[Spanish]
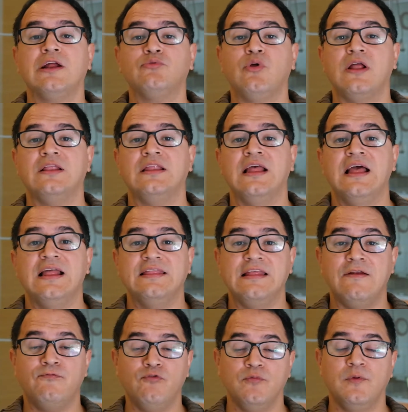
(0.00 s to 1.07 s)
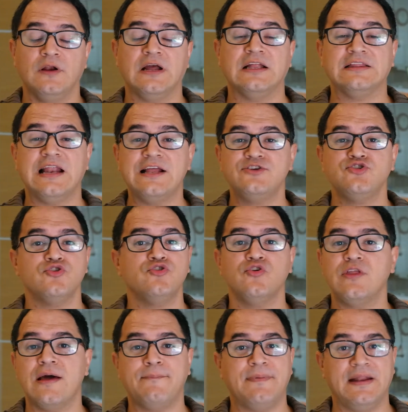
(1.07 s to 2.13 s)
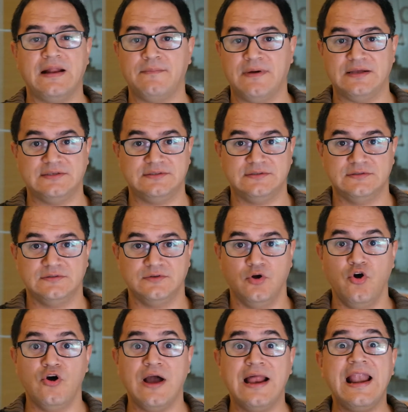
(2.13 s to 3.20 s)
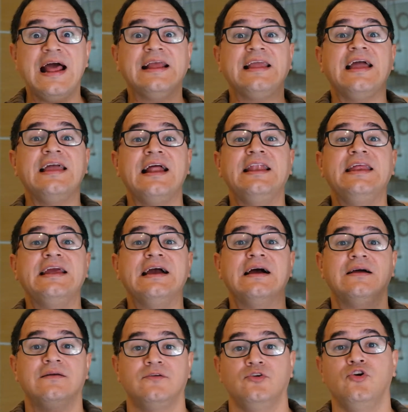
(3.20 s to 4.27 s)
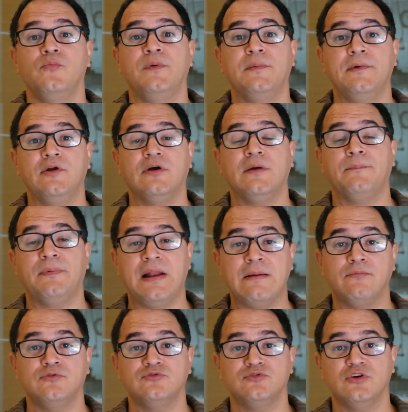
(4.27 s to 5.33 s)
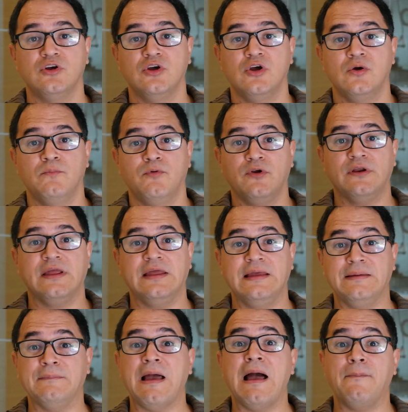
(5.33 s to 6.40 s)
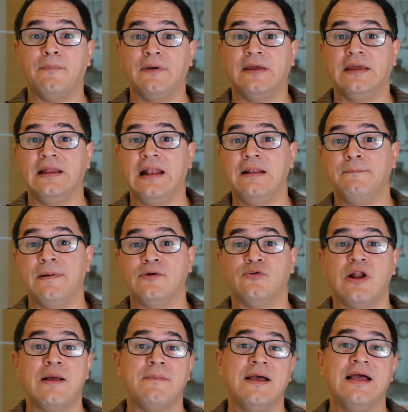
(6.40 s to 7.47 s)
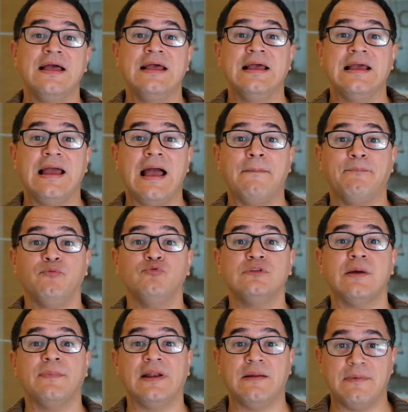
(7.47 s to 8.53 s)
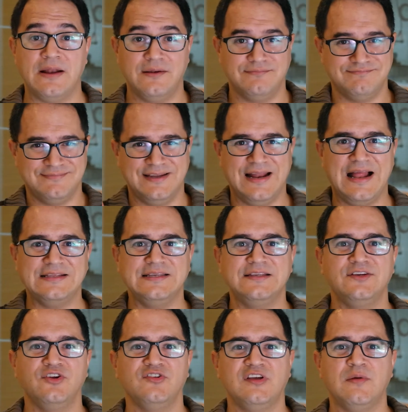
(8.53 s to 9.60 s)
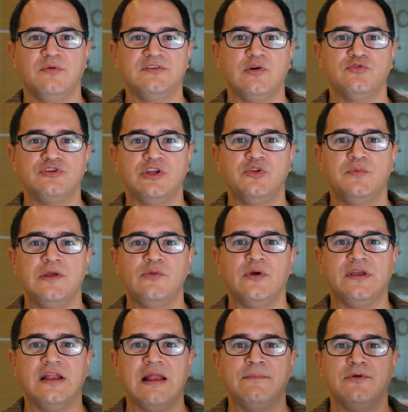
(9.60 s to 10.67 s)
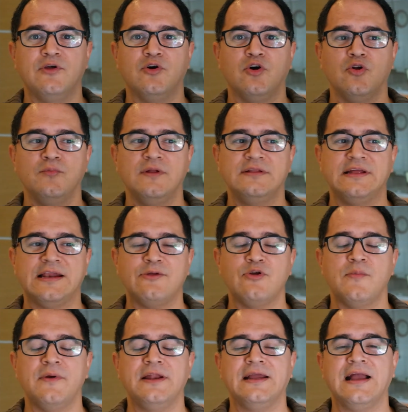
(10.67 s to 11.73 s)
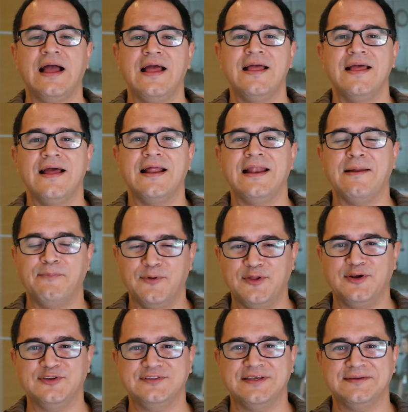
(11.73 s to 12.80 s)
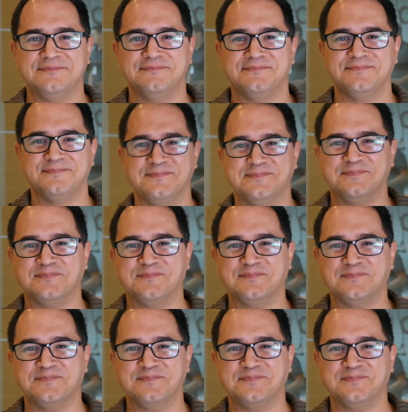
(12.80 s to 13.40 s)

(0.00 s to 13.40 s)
actual del fútbol catracho no da para más. Ojalá que haya liga, lo primero que esperamos, porque ah, pues, el panorama apunta para más. Gracias y nos seguimos escuchando y viendo aquí las videocolumnas de Radio América, la